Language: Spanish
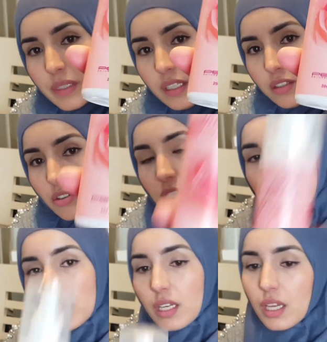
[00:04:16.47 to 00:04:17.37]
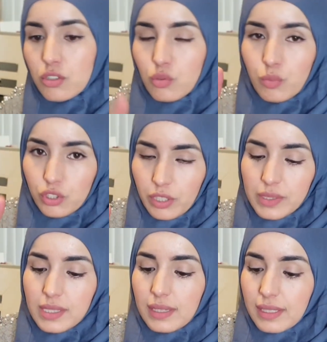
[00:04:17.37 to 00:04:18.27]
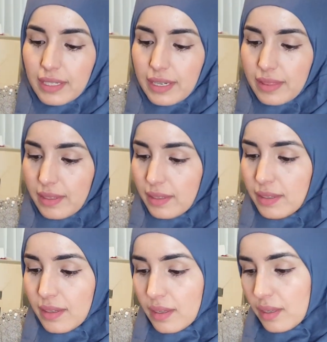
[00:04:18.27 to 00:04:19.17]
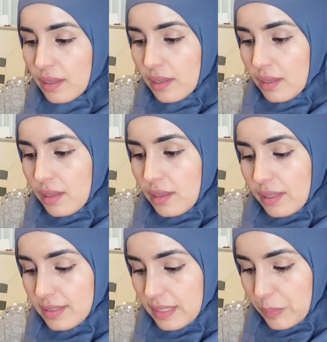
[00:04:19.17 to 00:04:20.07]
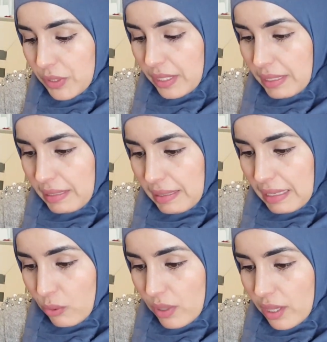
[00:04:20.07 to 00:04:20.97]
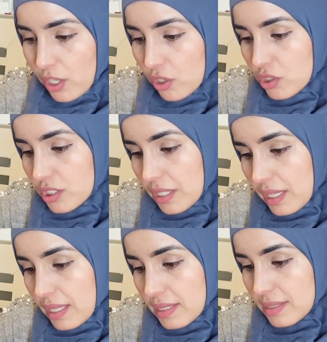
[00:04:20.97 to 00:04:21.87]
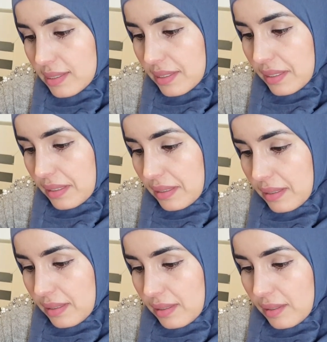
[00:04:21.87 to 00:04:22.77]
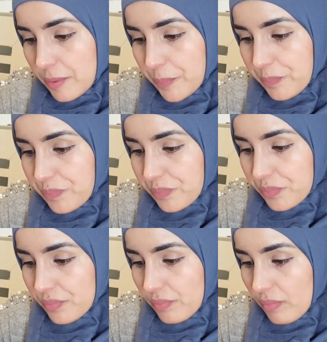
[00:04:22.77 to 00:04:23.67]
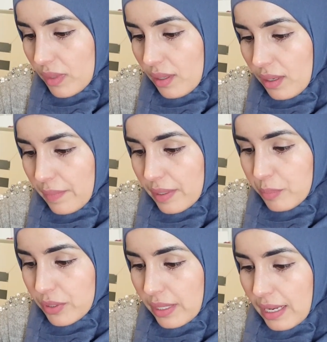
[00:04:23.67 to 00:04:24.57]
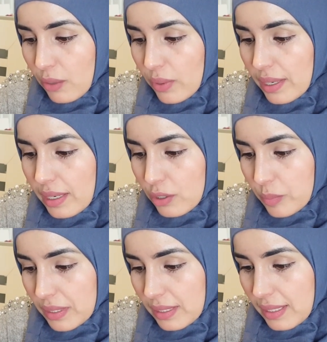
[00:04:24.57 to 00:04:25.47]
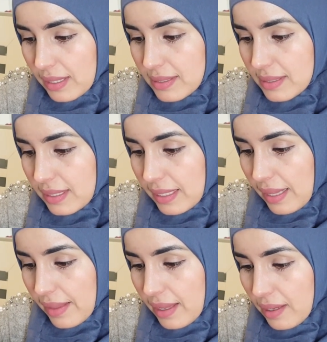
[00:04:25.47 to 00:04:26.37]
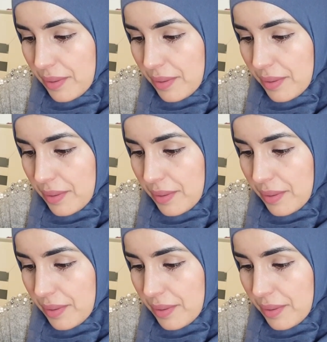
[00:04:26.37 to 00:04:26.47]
mililitros, así que es un bote bastante grande. Y hasta pone agua de rosas y... A ver, pone agua aromática destilada,